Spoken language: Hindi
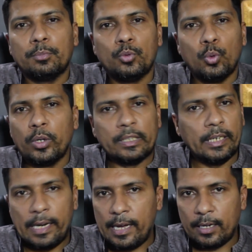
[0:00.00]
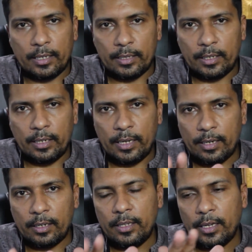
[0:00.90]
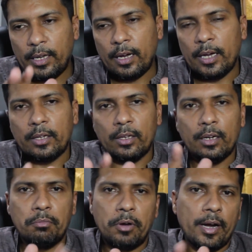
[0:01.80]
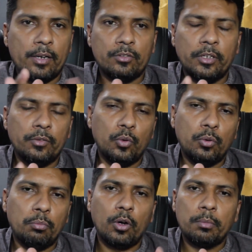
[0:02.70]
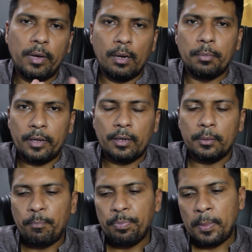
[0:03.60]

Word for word: ज़रूरत ही नहीं है नया ख़रीदने की नया ख़रीदेंगे आई किया ब्रांड्स ये वो बहुत महंगा पड़ेगा